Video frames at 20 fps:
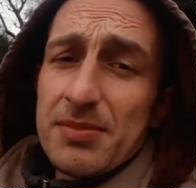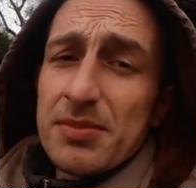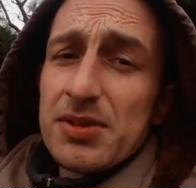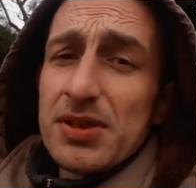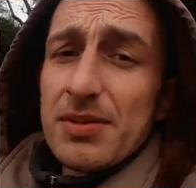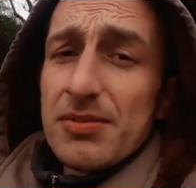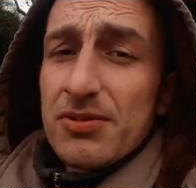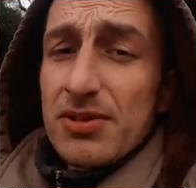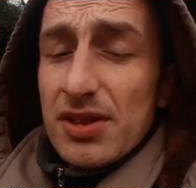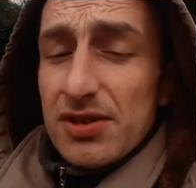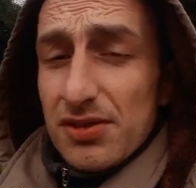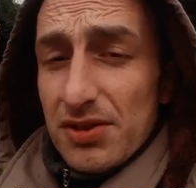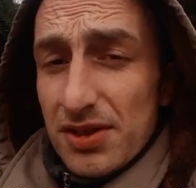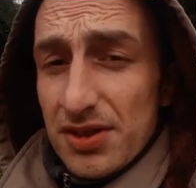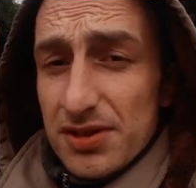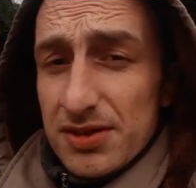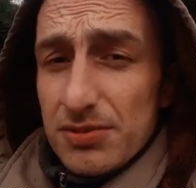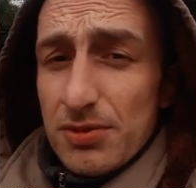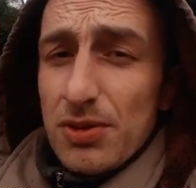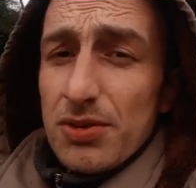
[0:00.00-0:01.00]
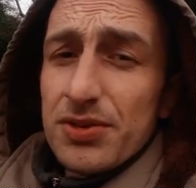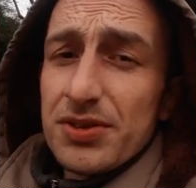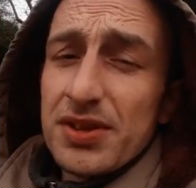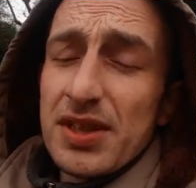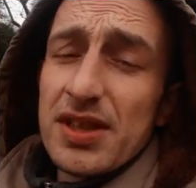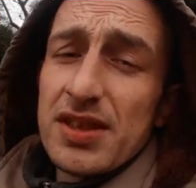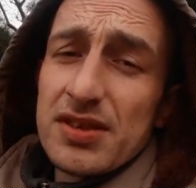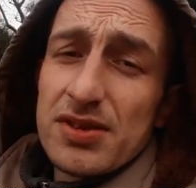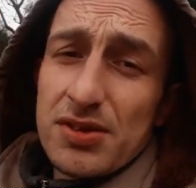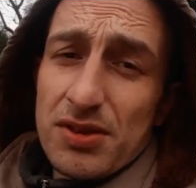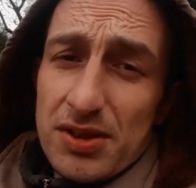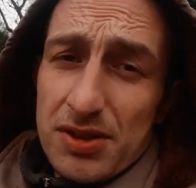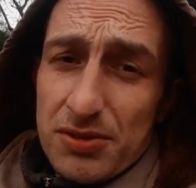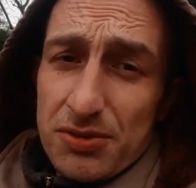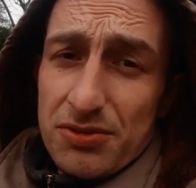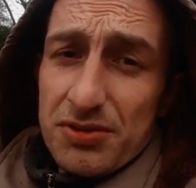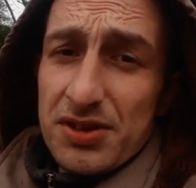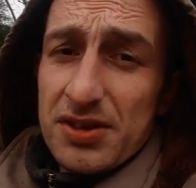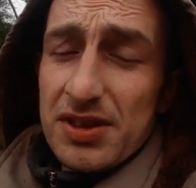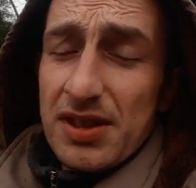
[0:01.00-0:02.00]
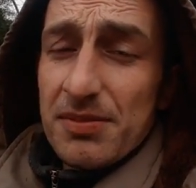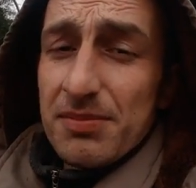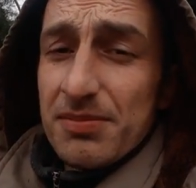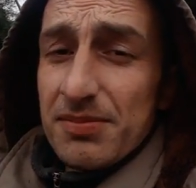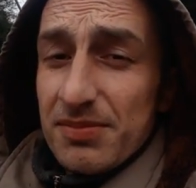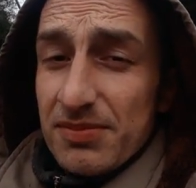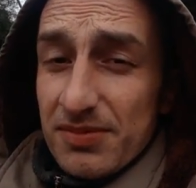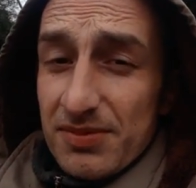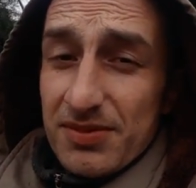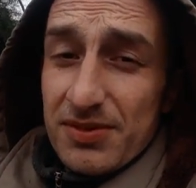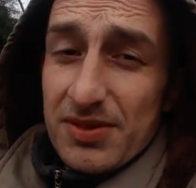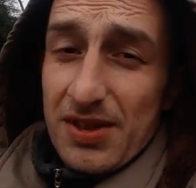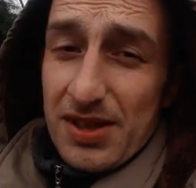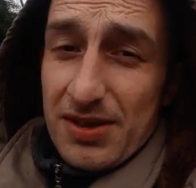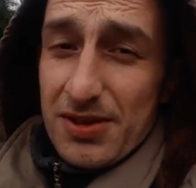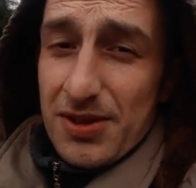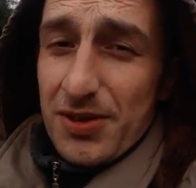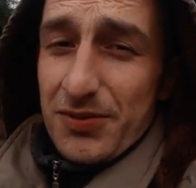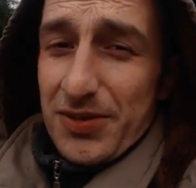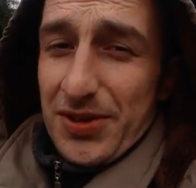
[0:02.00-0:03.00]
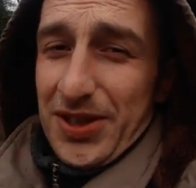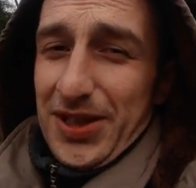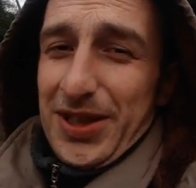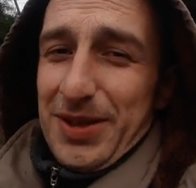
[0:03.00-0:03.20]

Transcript: bo tam trzeba trochę złota, trochę różnych tam dodatkowych